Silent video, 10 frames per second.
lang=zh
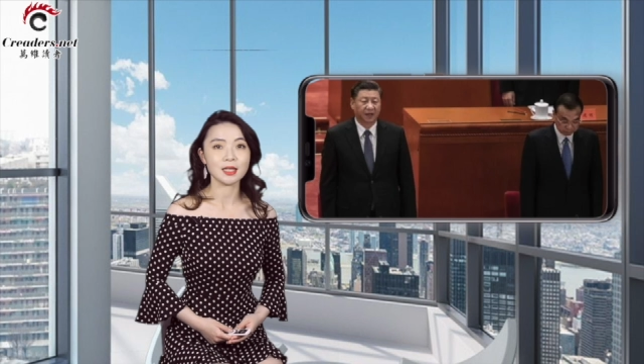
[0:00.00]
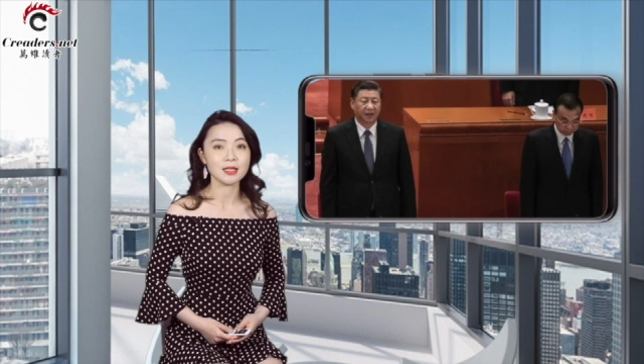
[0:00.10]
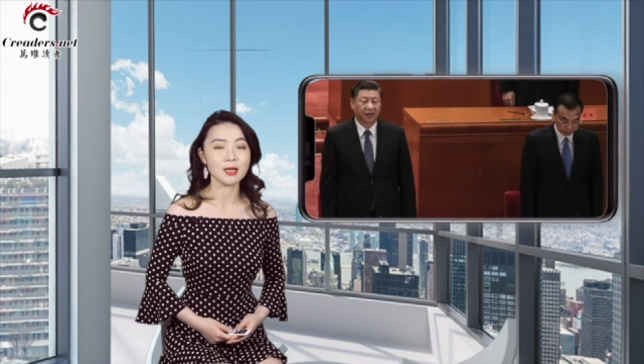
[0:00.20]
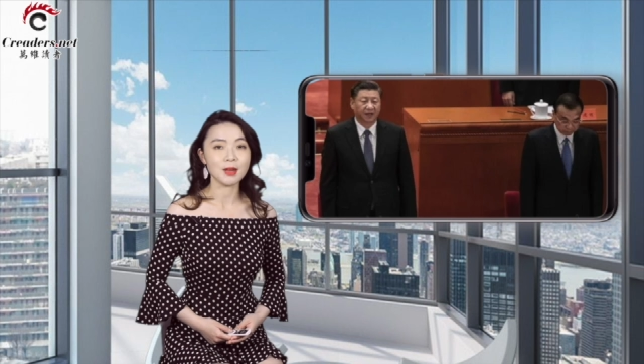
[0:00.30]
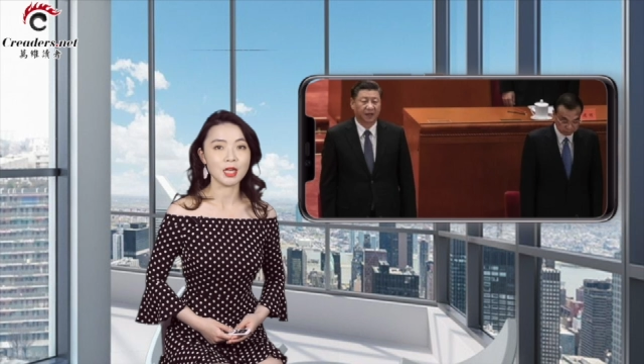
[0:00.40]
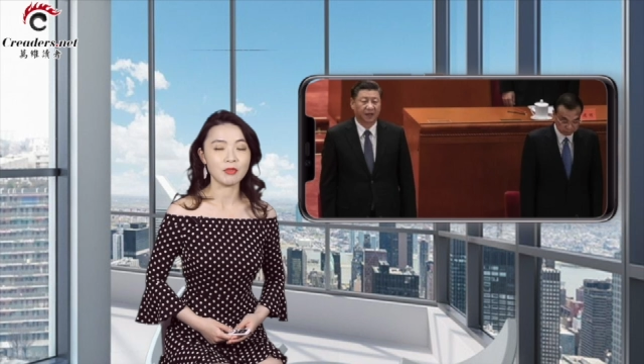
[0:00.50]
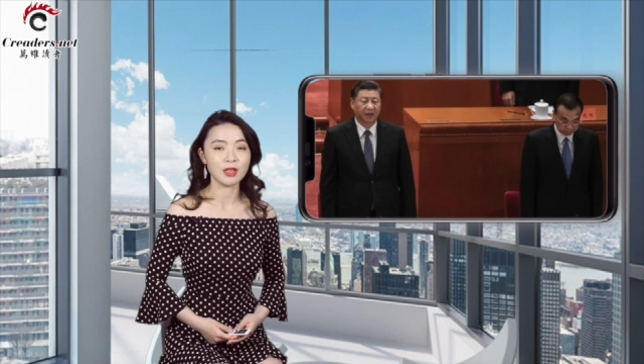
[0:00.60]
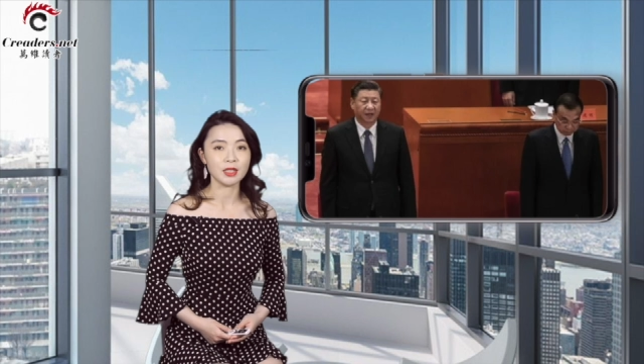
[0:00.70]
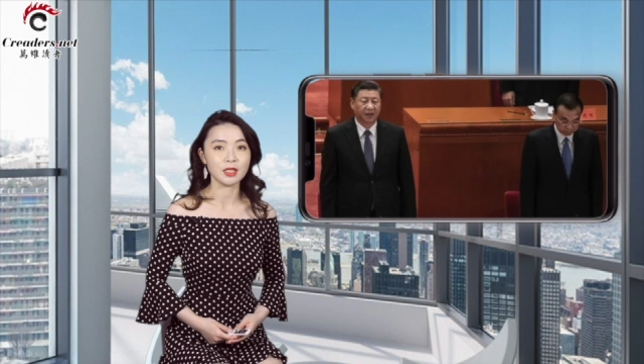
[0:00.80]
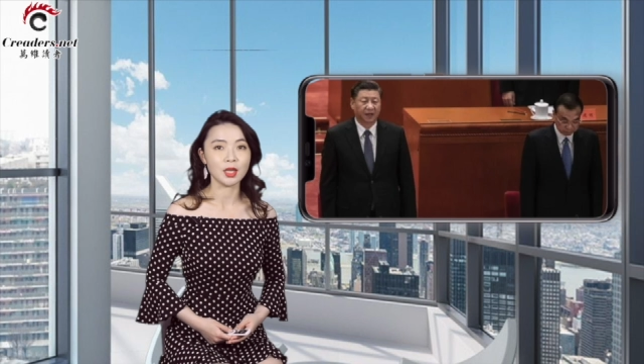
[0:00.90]
和接班人
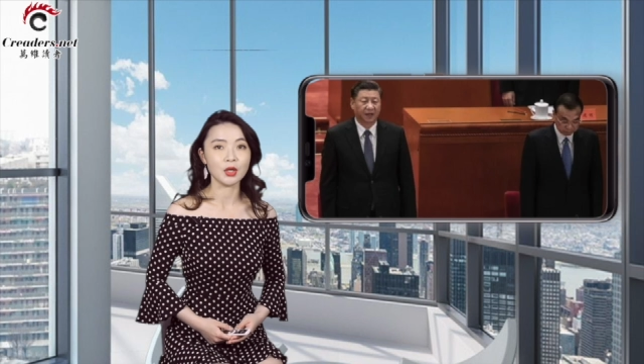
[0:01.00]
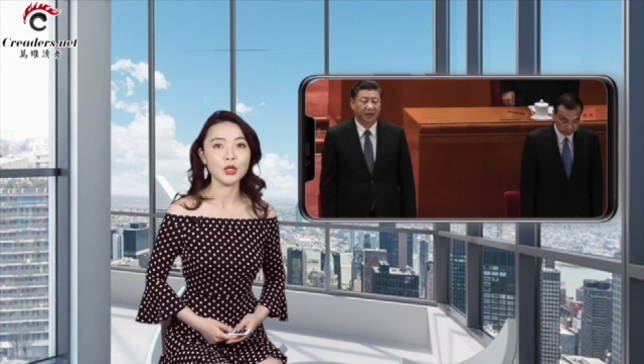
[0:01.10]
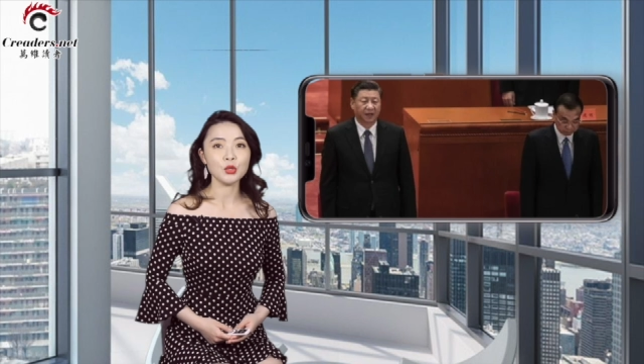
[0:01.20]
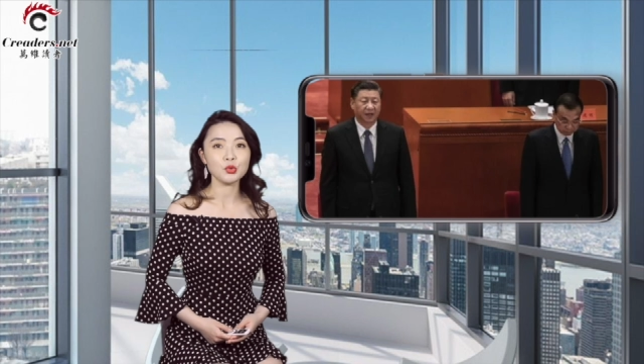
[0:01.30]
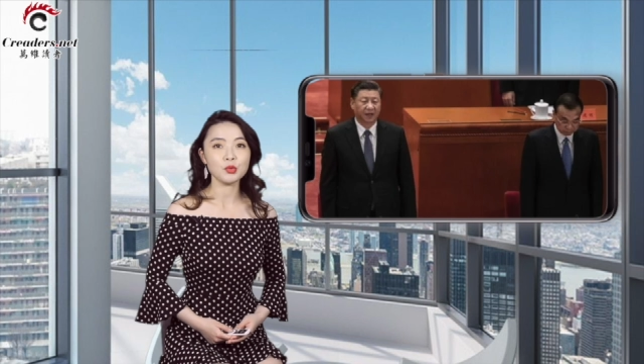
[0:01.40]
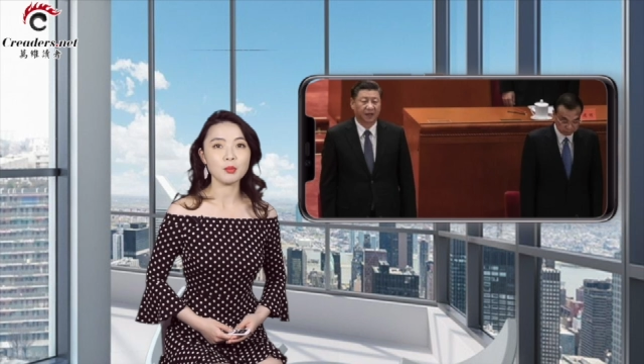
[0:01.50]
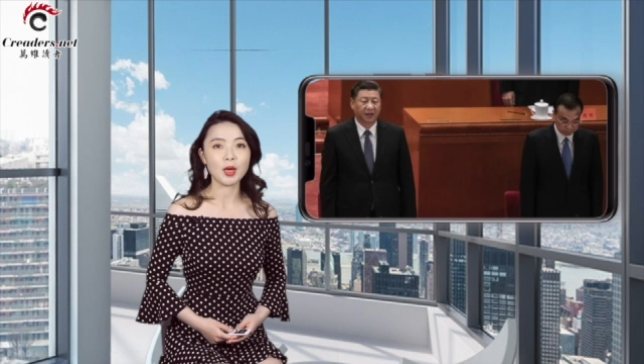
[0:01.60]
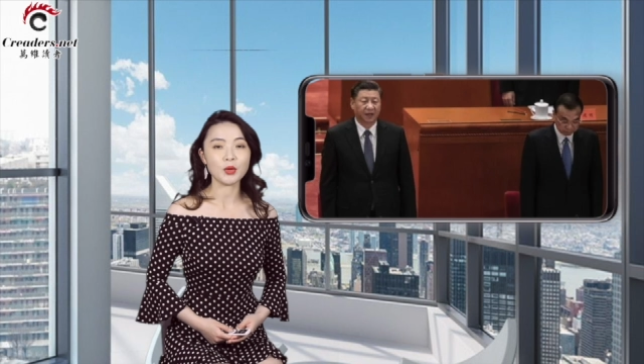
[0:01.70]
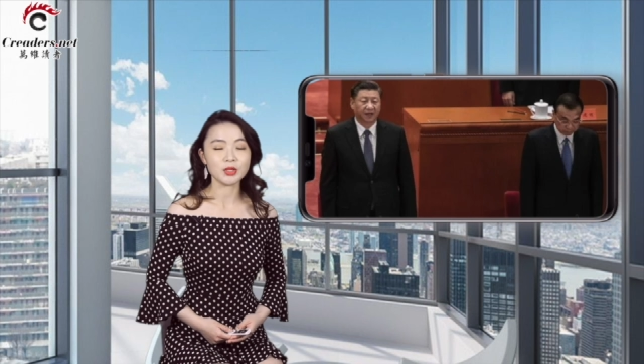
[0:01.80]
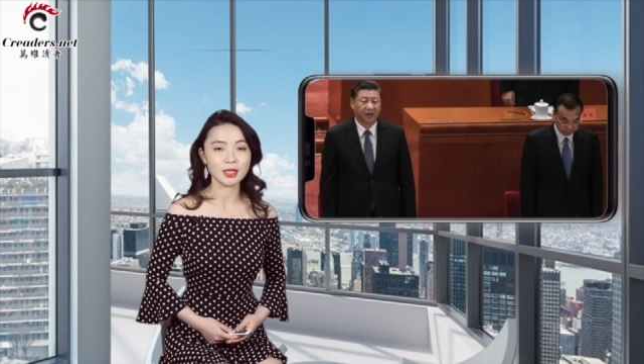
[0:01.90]
问题等均
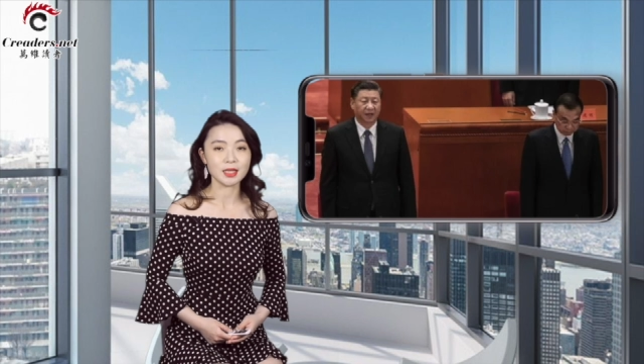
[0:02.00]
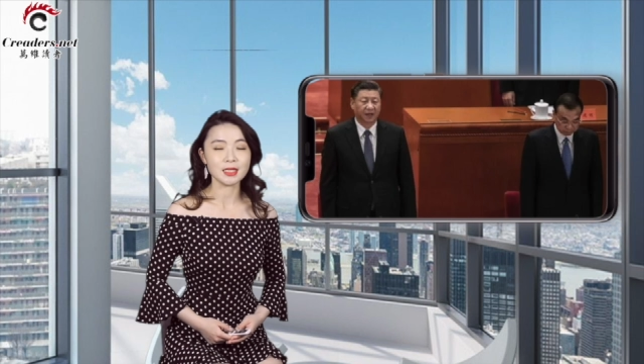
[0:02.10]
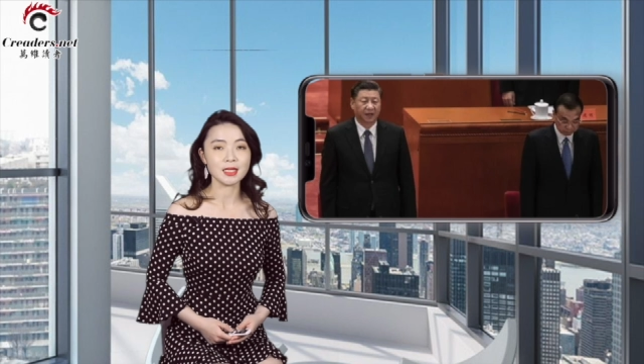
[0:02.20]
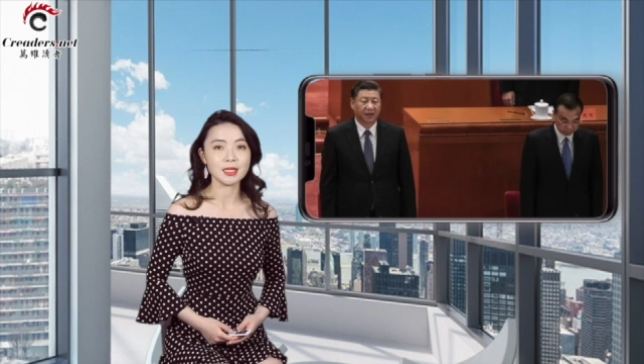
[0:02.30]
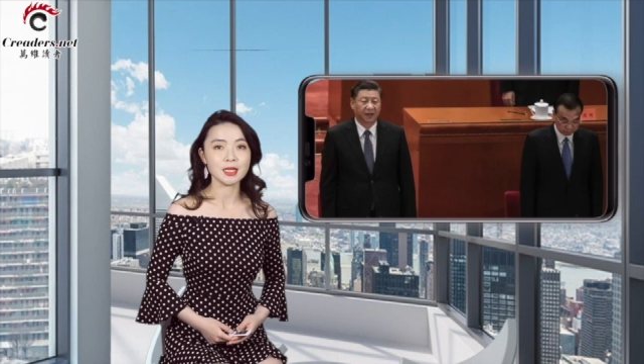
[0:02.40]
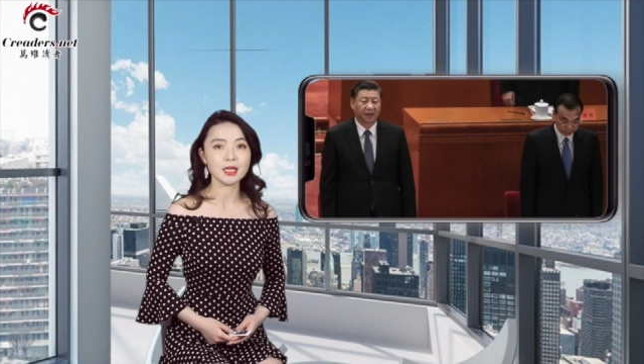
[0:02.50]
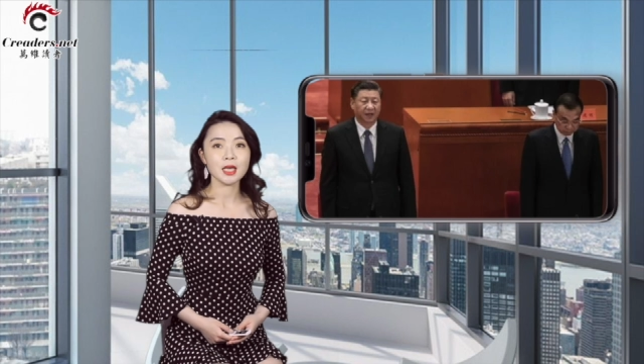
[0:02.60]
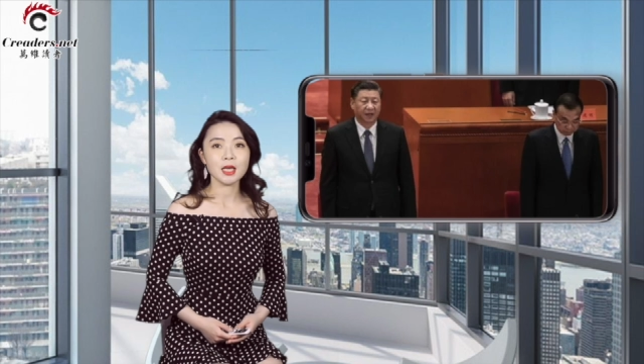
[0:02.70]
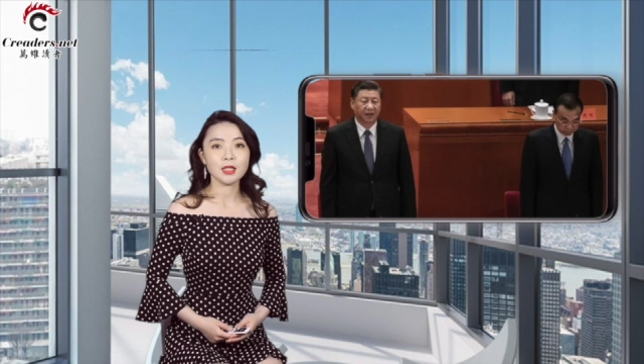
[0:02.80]
没有任何信息。